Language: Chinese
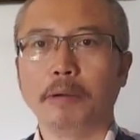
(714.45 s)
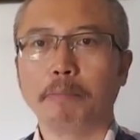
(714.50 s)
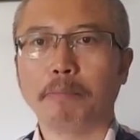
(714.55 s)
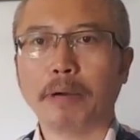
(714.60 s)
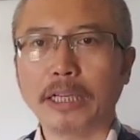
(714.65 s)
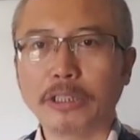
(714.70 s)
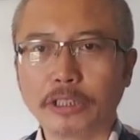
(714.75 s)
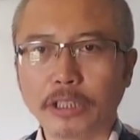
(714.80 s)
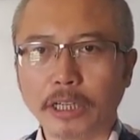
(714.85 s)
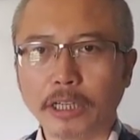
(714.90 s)

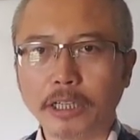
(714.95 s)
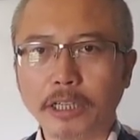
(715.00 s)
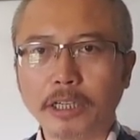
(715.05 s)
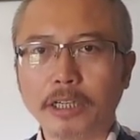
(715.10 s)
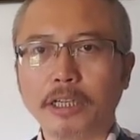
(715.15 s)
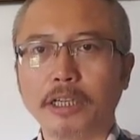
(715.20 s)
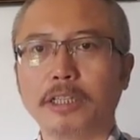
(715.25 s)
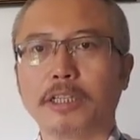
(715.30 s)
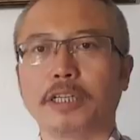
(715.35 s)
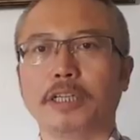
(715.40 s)
把整
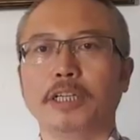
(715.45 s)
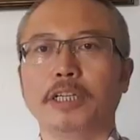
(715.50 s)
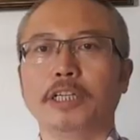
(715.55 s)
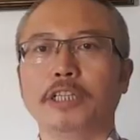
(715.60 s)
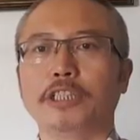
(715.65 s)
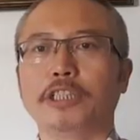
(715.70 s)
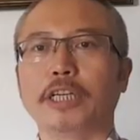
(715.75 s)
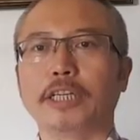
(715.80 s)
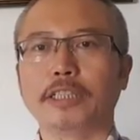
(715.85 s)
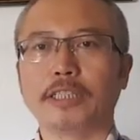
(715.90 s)
个的
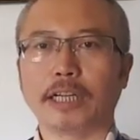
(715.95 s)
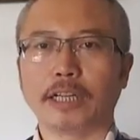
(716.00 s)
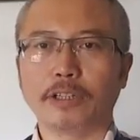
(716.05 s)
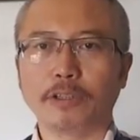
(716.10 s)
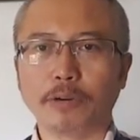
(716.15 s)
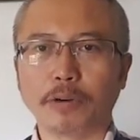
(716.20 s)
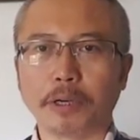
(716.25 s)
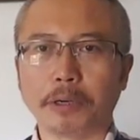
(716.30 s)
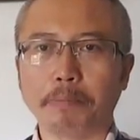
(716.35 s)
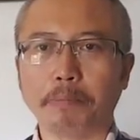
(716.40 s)
现场
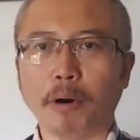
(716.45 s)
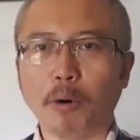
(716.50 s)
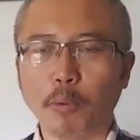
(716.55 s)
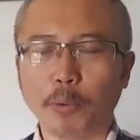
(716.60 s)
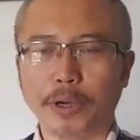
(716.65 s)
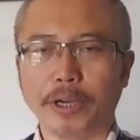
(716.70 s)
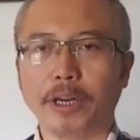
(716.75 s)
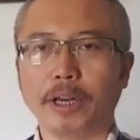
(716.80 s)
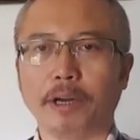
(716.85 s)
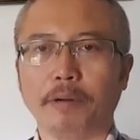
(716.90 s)
都给包
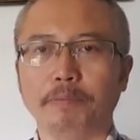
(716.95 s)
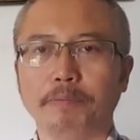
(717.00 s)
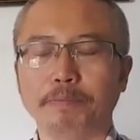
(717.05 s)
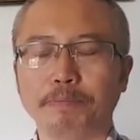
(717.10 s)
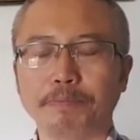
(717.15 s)
围了，